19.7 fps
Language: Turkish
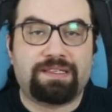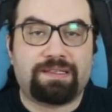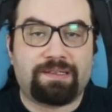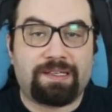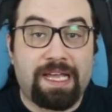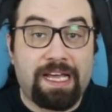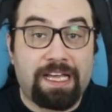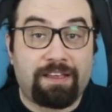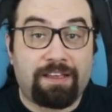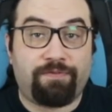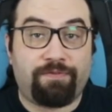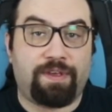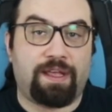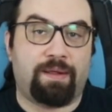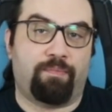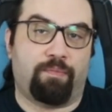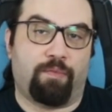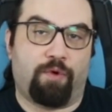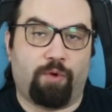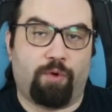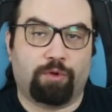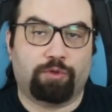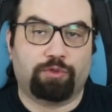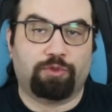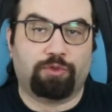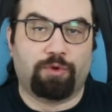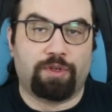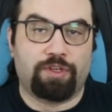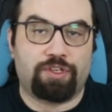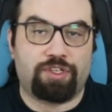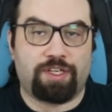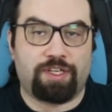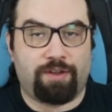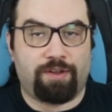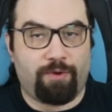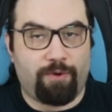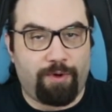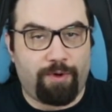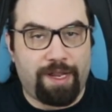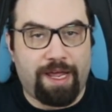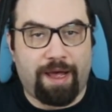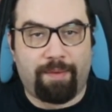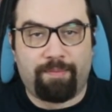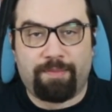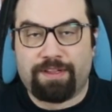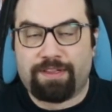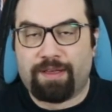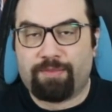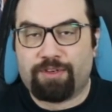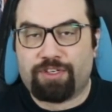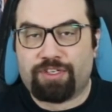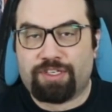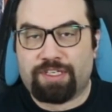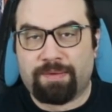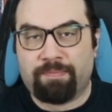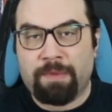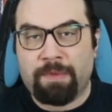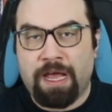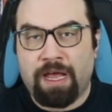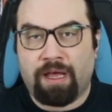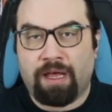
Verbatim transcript: tek film olduğu için önemli demiştim.